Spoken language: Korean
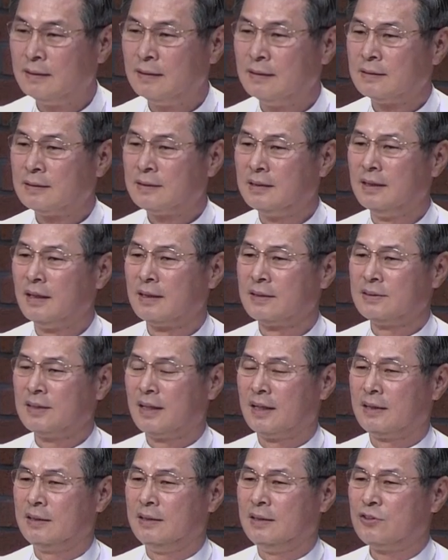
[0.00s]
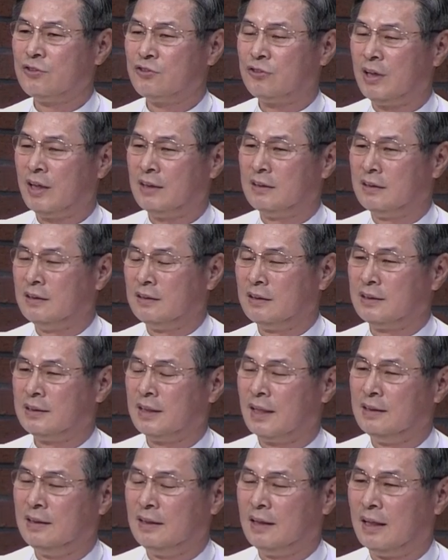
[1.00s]
신앙생활은 익숙해지는
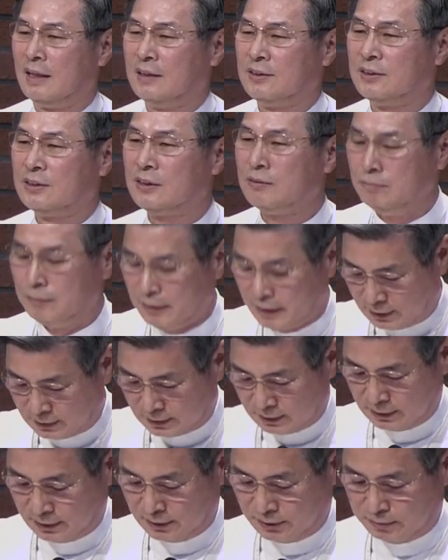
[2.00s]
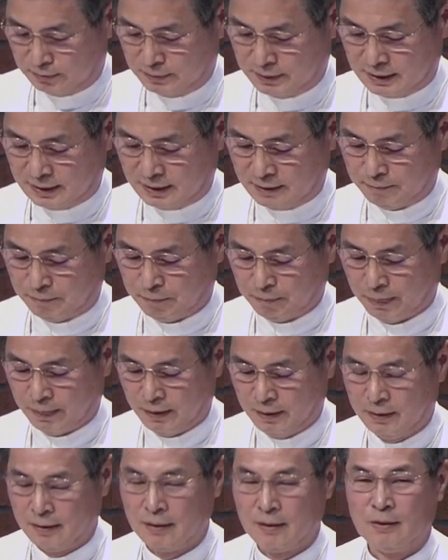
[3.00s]
것이 아니라 친밀해지는 것입니다.
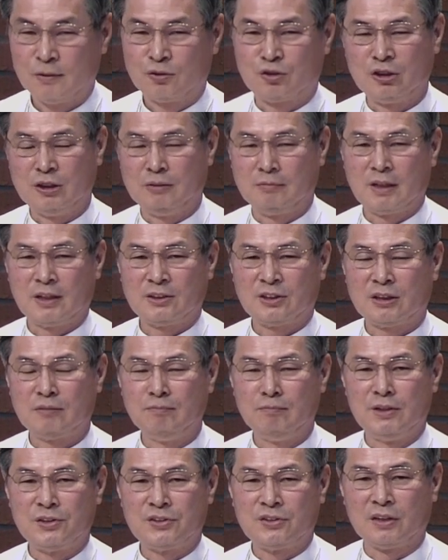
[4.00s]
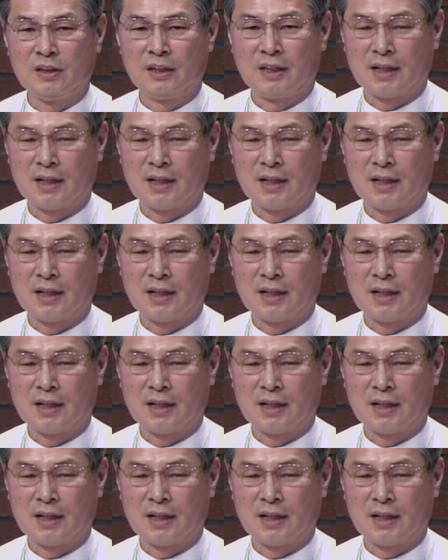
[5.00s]
주님과 친밀성이